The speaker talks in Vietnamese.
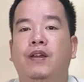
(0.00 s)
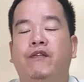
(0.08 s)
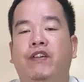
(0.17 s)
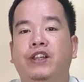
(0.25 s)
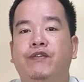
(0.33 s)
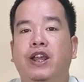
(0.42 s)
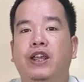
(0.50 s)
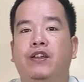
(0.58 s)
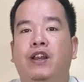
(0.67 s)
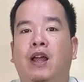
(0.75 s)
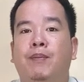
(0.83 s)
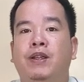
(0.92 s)
và như vậy
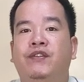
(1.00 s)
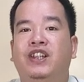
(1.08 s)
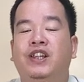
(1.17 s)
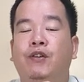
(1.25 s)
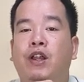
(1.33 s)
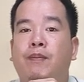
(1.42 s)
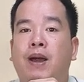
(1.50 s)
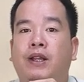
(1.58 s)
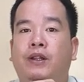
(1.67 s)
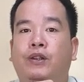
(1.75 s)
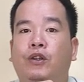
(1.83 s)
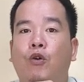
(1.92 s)
là mình giới thiệu đến các
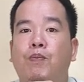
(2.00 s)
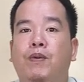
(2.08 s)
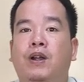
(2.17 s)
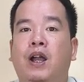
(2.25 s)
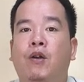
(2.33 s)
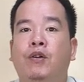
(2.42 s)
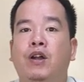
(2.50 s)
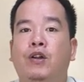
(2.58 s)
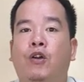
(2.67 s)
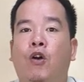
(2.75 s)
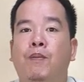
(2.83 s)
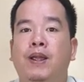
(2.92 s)
bạn top các gói cước
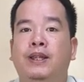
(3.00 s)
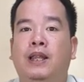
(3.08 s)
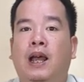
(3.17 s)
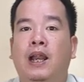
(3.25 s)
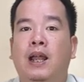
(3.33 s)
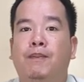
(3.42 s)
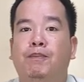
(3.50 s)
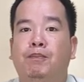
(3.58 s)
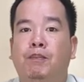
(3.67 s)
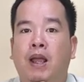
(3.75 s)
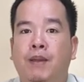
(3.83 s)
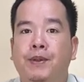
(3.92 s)
có mệnh giá là
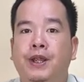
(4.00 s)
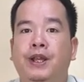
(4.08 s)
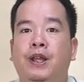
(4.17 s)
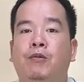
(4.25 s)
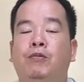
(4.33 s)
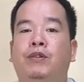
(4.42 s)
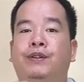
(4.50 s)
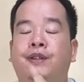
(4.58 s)
70.000 đồng,